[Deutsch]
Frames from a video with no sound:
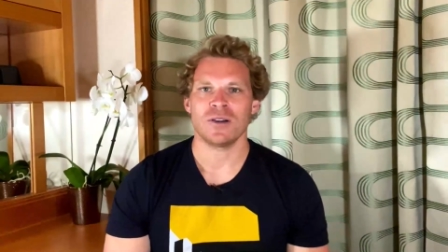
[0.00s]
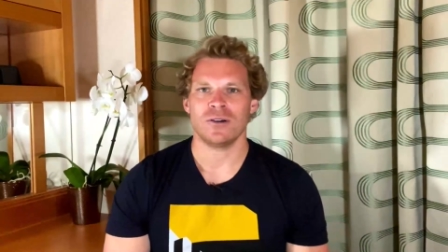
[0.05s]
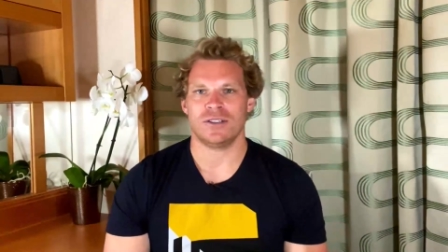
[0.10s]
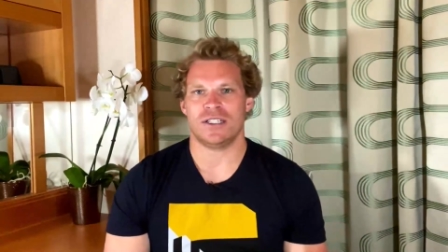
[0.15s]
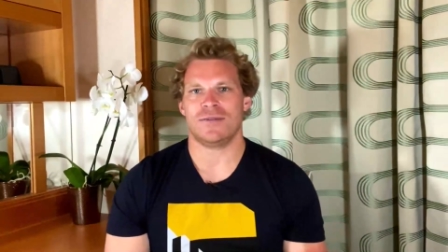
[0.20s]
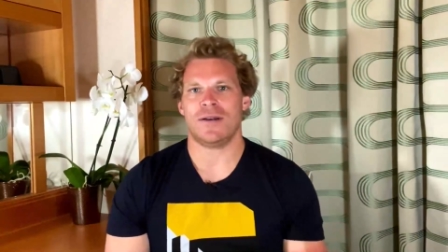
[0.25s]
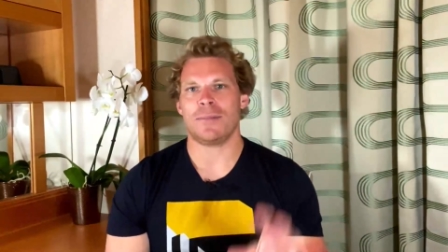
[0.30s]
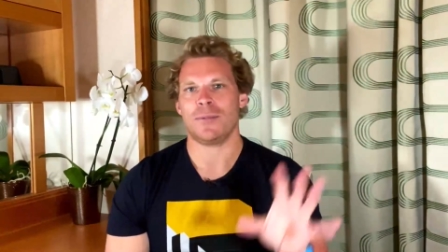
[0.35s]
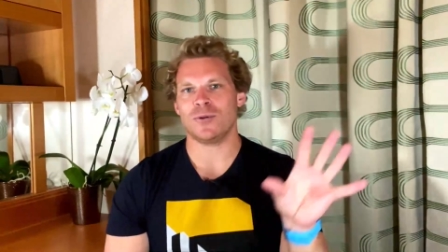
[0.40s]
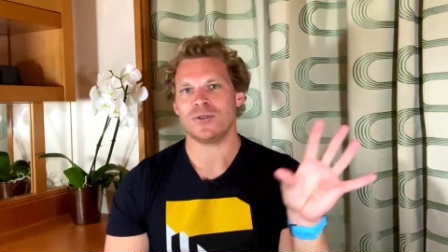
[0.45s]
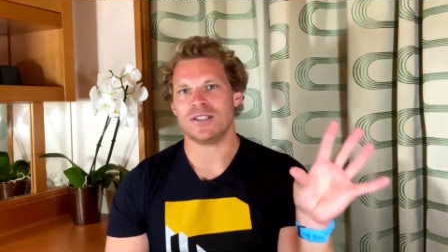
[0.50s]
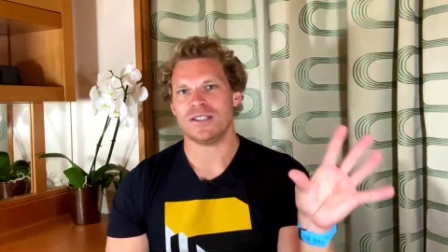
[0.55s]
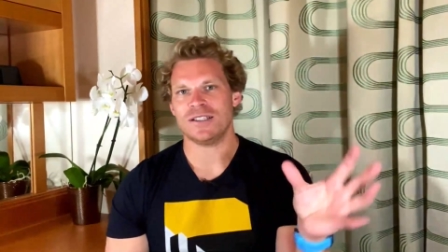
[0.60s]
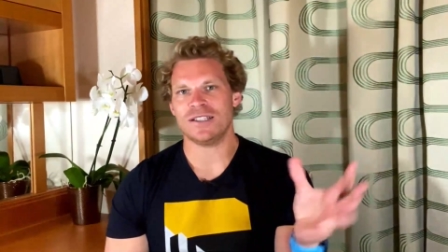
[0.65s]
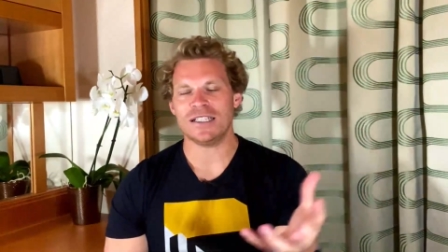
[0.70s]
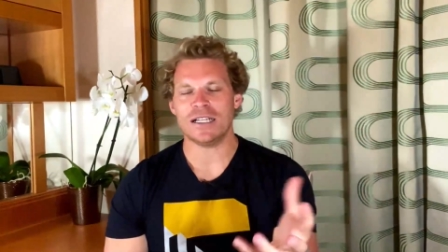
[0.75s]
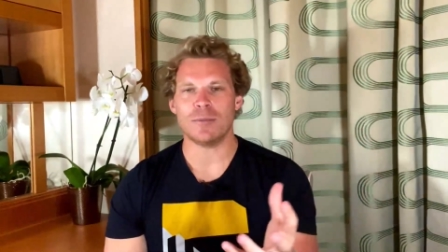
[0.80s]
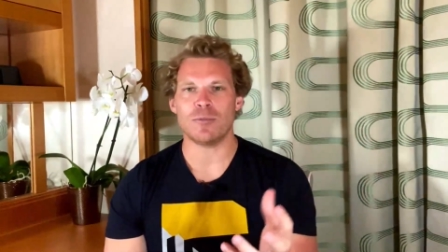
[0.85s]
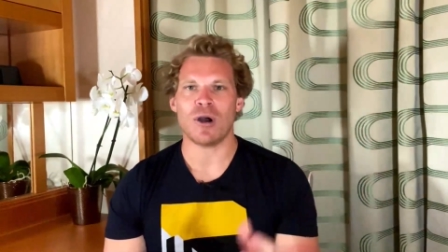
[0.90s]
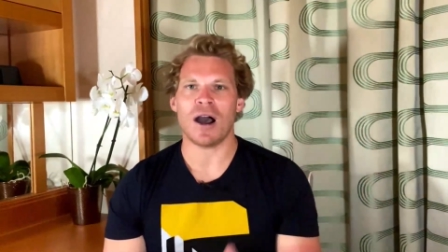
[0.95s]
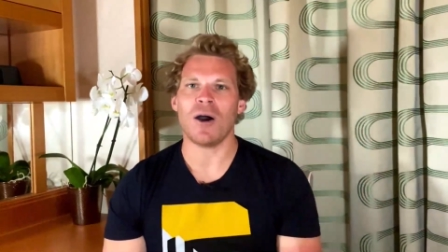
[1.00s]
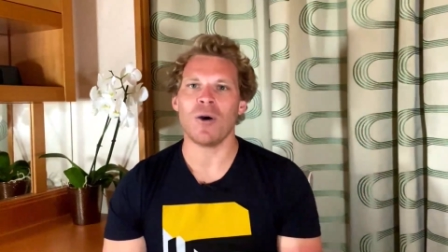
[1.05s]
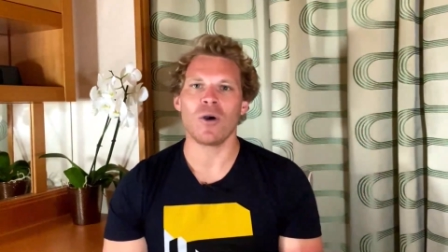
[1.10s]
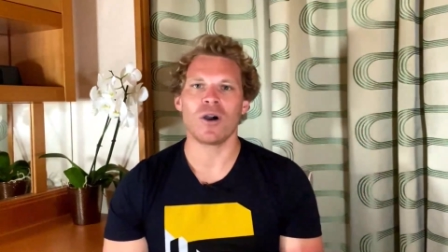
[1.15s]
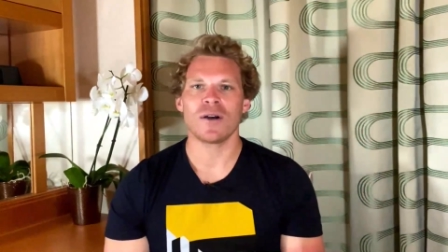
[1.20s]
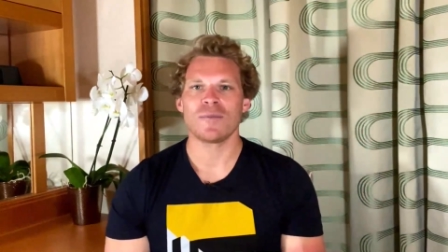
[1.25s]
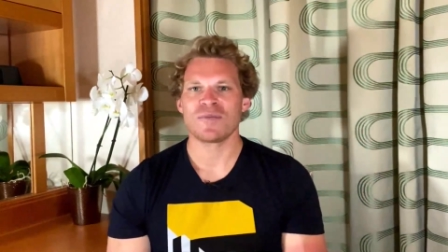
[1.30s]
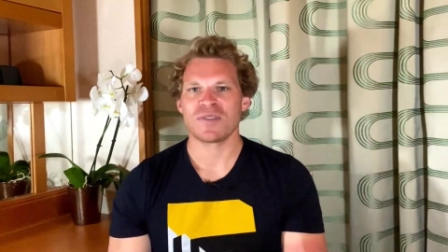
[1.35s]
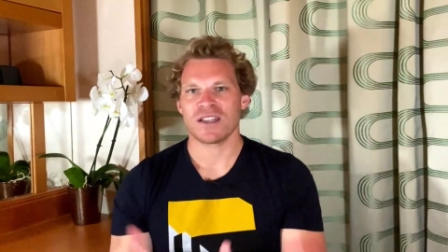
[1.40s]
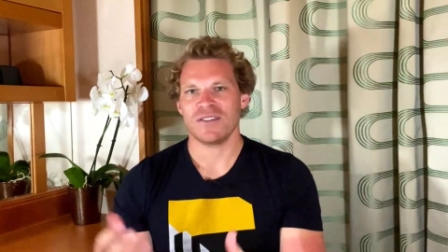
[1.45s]
Und das war bei uns in Singapur
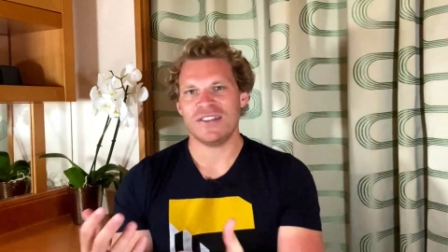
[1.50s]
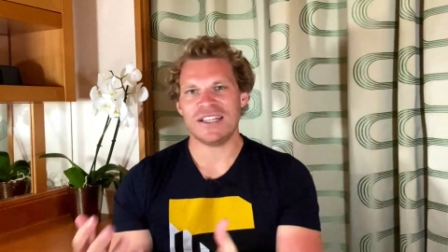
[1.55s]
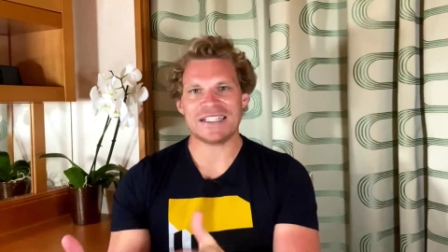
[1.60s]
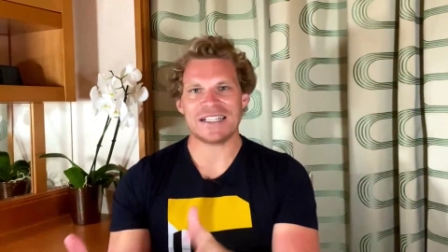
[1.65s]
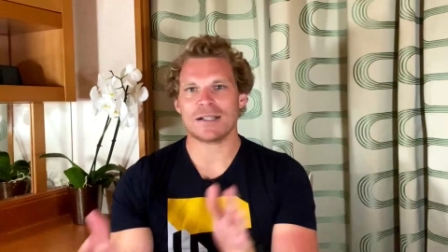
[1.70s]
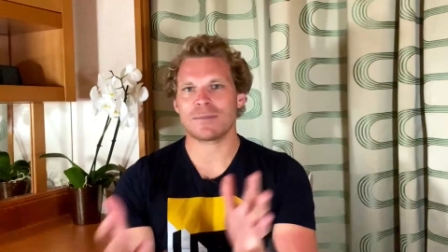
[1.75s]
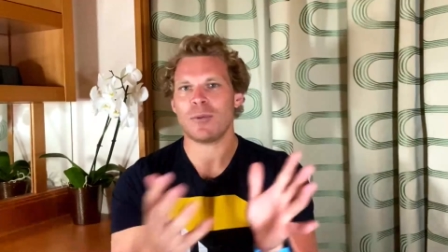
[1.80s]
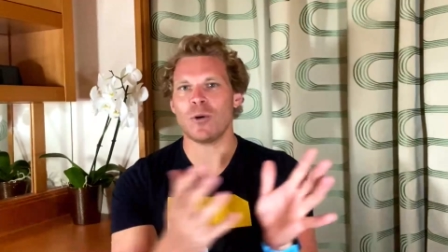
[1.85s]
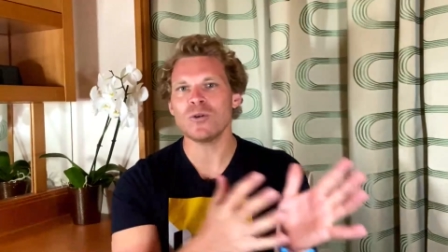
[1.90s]
auch. Wie gesagt,